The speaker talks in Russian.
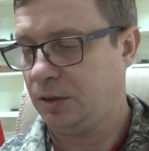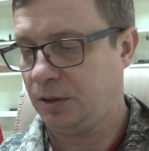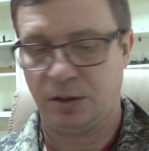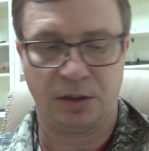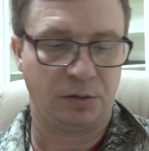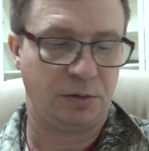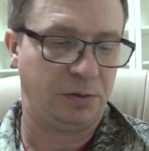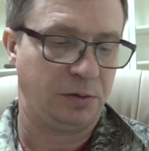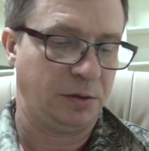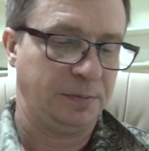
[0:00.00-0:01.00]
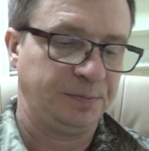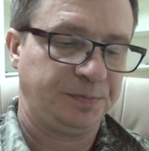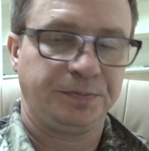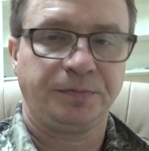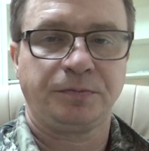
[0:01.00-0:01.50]
такой вот
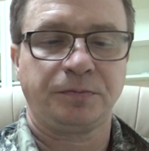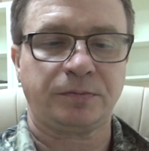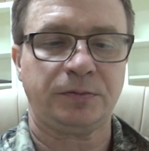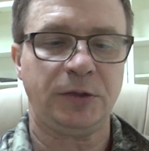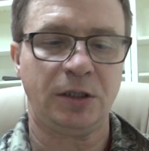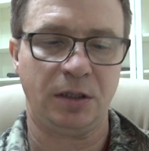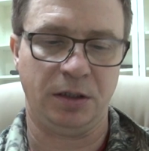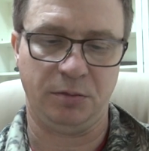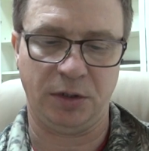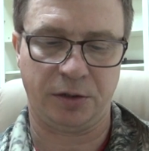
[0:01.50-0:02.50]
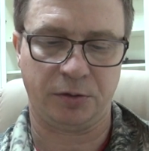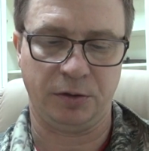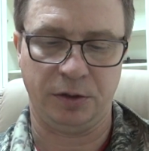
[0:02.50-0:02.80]
небольшой